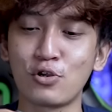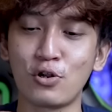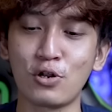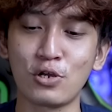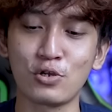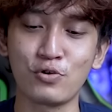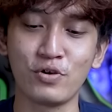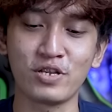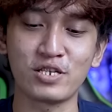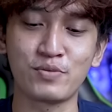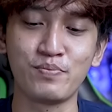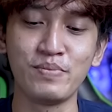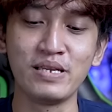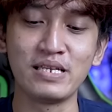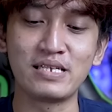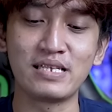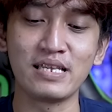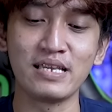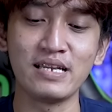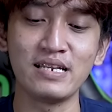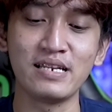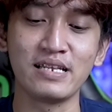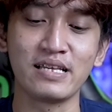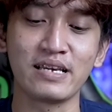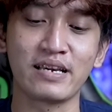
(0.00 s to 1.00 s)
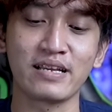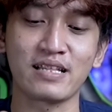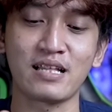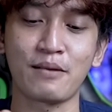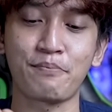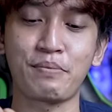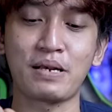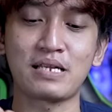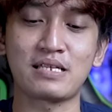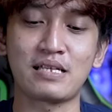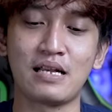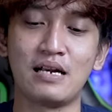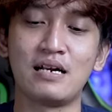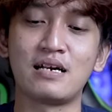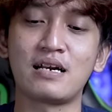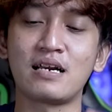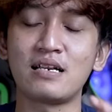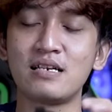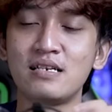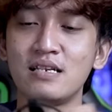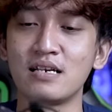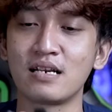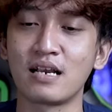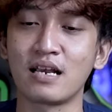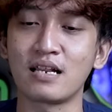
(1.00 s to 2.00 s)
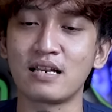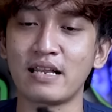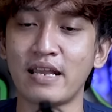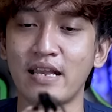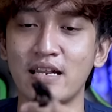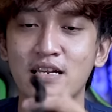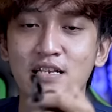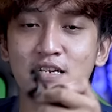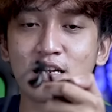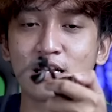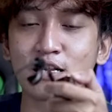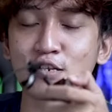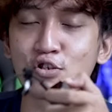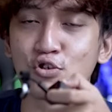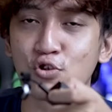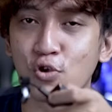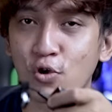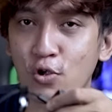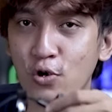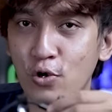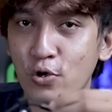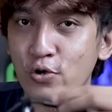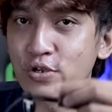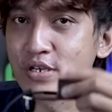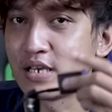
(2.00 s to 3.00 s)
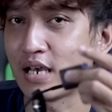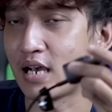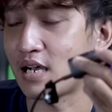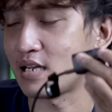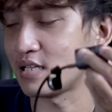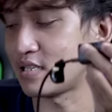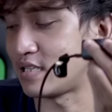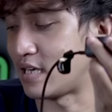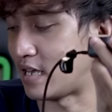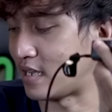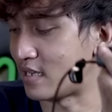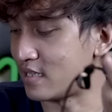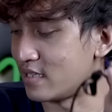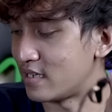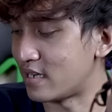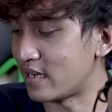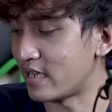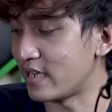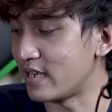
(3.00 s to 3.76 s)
Zolo USB-C ini kita pasangkan dengan Anchor Zolo yang charger